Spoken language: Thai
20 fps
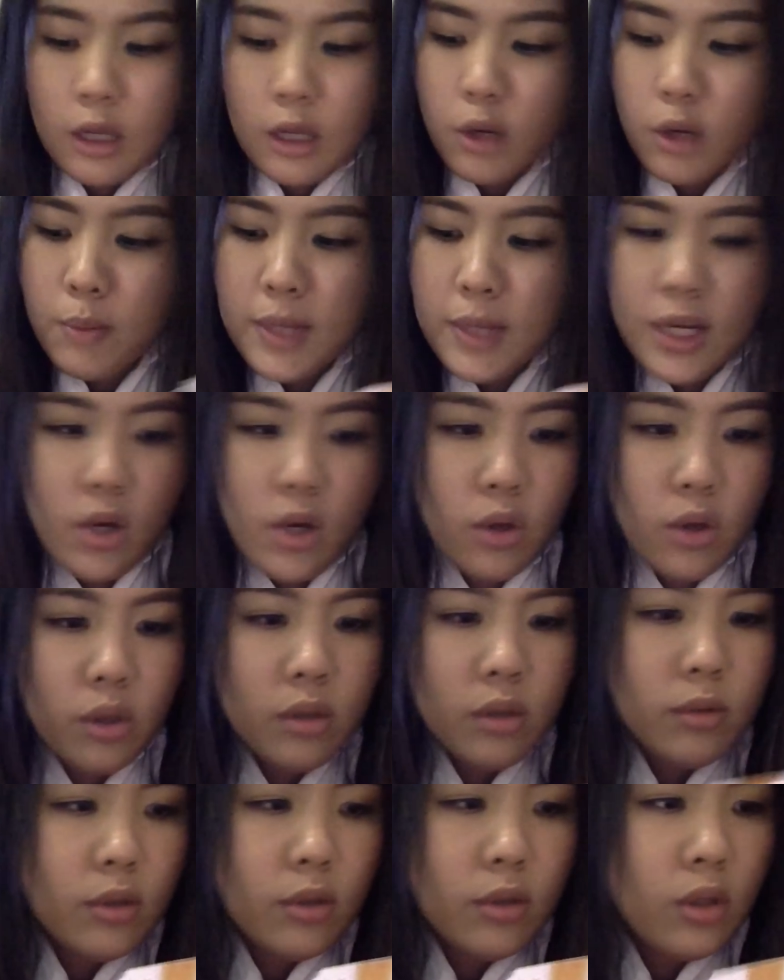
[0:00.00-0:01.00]
วก็มีน้อ
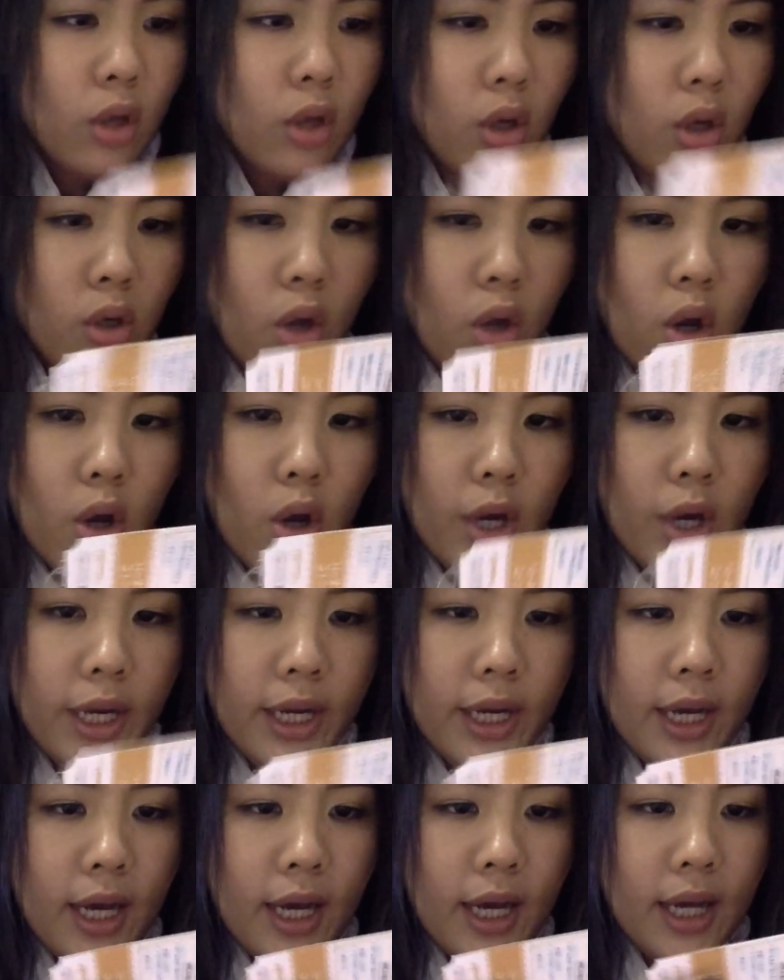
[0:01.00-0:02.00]
งน้อย
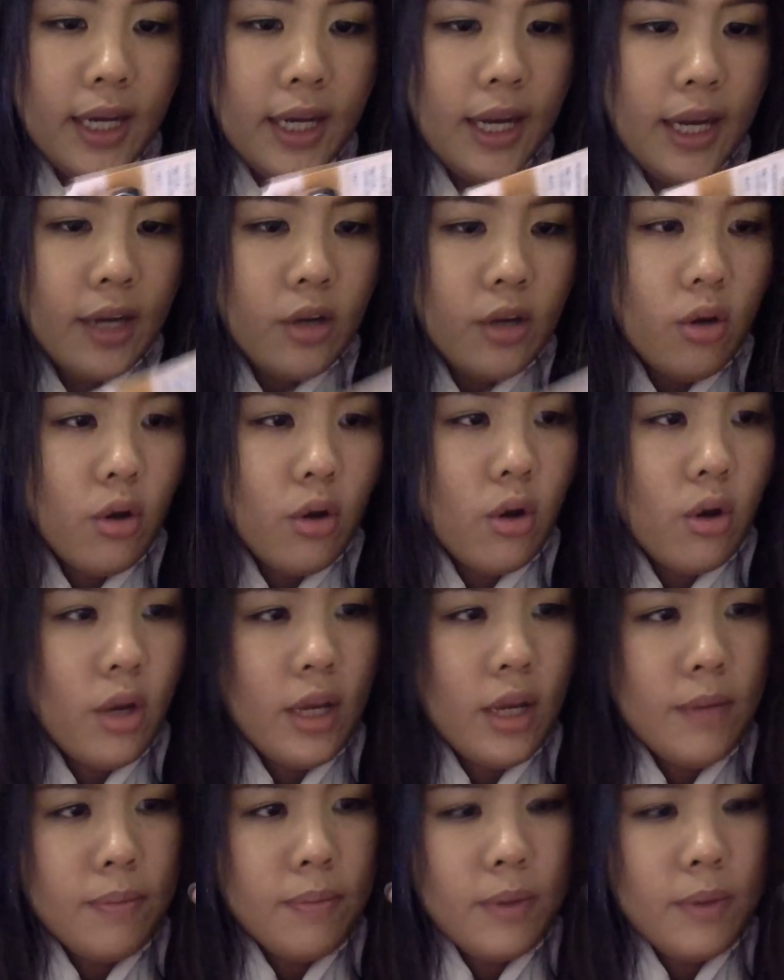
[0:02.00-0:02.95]
นะคะเด็กน้อย